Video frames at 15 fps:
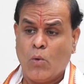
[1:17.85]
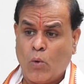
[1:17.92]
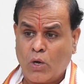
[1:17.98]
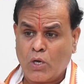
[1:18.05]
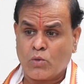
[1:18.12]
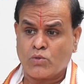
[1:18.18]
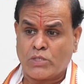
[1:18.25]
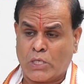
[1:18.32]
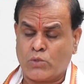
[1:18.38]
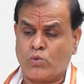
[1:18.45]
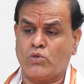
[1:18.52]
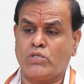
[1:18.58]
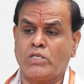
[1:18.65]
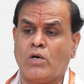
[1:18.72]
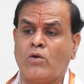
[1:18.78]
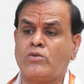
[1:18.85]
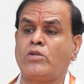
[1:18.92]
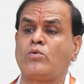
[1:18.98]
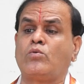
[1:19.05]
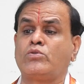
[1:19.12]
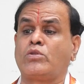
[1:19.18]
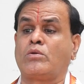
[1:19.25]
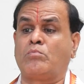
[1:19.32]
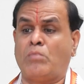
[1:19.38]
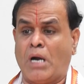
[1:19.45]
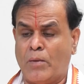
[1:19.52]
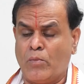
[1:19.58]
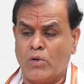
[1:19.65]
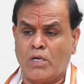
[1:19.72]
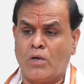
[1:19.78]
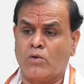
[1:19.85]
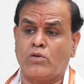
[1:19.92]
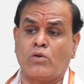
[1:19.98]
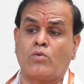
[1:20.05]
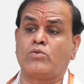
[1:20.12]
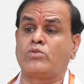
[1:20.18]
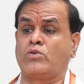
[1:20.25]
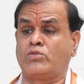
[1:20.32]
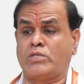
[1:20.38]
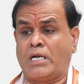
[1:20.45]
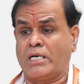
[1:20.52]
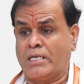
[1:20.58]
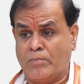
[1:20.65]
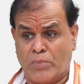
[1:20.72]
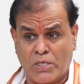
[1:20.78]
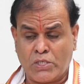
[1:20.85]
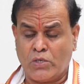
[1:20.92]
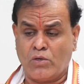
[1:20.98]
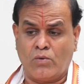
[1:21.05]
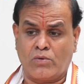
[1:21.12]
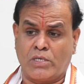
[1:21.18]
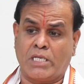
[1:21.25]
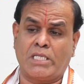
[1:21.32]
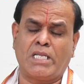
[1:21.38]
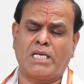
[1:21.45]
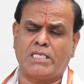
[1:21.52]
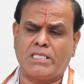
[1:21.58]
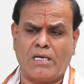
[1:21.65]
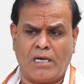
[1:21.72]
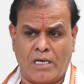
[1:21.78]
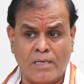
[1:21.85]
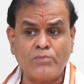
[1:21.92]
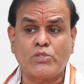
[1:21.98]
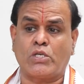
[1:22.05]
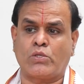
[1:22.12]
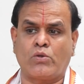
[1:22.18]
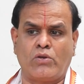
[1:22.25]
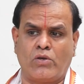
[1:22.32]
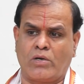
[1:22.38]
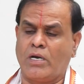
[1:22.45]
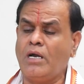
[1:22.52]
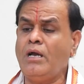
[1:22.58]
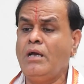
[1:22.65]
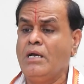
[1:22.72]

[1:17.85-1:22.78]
ఒకరు సంతోషంగా ఉంటారు కొందరు మామూలుగా ఉంటారు కొందరు చాలా డిప్రెషన్లో ఉంటారు దీనికంతా కారణం చంద్రుడి యొక్క